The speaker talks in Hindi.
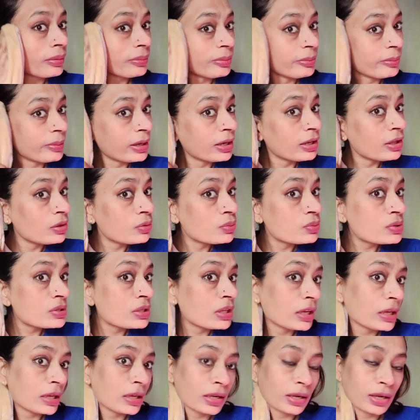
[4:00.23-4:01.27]
कभी मैंने यूज़
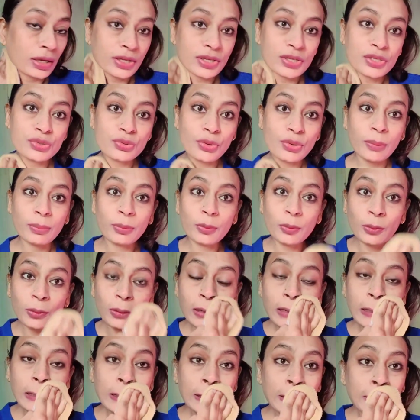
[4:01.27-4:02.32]
नहीं करा कि जो आपको